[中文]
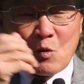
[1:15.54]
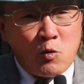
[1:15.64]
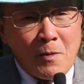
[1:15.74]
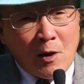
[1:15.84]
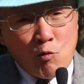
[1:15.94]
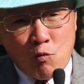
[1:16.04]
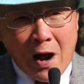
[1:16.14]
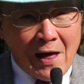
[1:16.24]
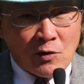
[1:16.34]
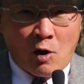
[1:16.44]
湖北武
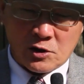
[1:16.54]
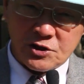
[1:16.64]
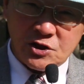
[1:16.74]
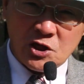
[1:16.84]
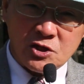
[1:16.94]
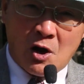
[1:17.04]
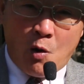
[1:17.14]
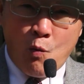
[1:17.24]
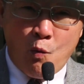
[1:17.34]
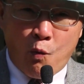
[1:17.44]
汉哦，是这次哦、
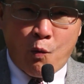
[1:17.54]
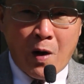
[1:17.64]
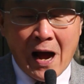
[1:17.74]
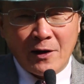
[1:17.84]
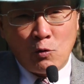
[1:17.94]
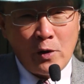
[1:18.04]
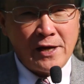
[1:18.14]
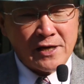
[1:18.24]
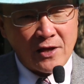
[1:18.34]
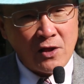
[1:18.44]
武汉
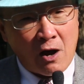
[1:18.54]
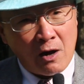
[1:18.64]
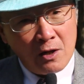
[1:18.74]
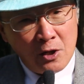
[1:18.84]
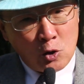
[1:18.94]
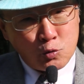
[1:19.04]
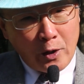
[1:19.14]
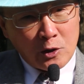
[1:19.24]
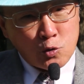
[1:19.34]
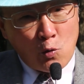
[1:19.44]
会员哦。
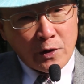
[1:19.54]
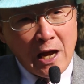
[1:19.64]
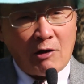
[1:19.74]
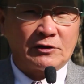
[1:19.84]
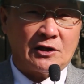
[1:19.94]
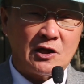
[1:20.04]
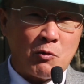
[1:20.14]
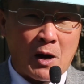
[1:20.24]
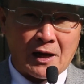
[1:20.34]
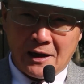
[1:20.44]
最重要的地
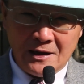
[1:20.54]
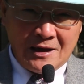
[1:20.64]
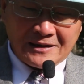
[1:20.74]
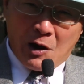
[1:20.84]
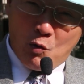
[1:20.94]
方啊，它